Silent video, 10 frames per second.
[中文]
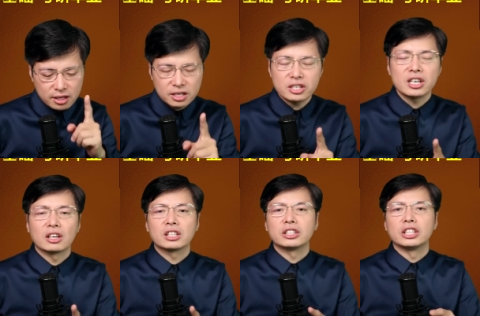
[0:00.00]
一项
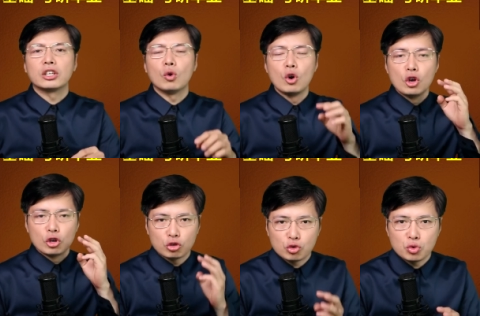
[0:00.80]
让你能够
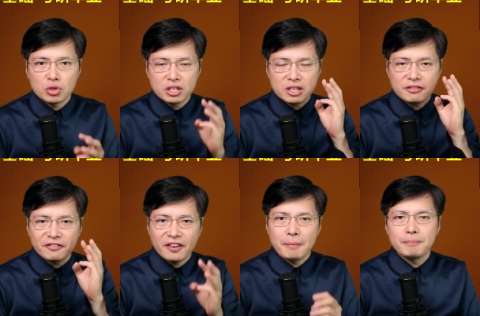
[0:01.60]
举一
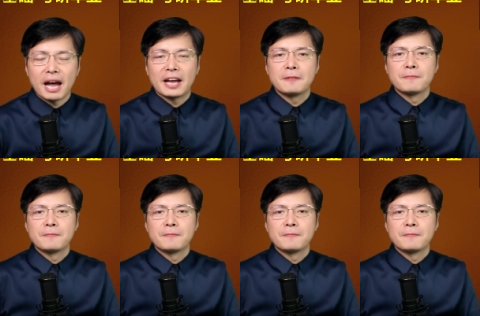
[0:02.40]
反百